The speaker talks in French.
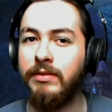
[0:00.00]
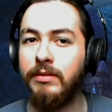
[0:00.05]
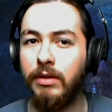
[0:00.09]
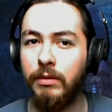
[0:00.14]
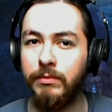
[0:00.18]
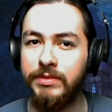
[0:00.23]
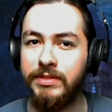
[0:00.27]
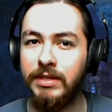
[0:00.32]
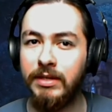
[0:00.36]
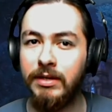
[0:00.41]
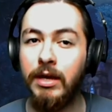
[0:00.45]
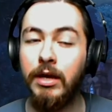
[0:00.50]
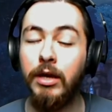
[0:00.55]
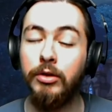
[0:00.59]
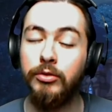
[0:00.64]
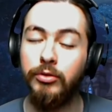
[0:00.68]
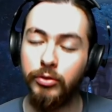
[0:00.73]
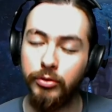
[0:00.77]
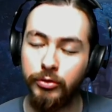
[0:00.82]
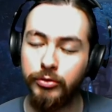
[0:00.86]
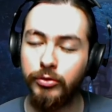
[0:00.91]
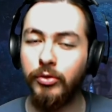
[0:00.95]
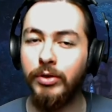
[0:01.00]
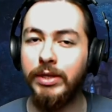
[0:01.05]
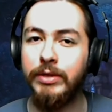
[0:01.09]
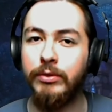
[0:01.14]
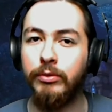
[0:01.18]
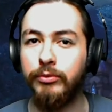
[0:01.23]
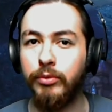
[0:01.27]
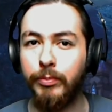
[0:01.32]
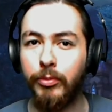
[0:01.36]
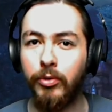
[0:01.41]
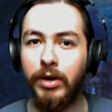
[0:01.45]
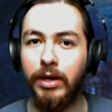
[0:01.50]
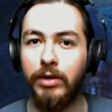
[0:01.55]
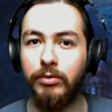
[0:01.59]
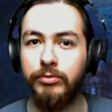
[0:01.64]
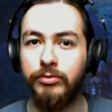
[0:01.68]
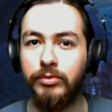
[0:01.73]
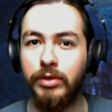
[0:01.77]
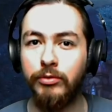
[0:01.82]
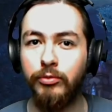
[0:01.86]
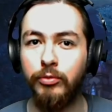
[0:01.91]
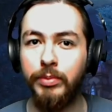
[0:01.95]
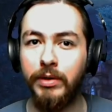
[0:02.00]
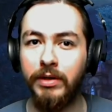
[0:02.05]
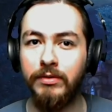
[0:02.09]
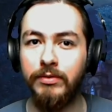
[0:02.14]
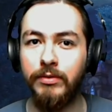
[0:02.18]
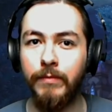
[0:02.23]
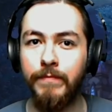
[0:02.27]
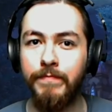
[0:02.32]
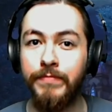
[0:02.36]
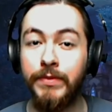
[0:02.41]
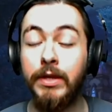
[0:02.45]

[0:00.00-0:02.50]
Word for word: comme ça dans notre ligne temporelle, en tout cas du présent.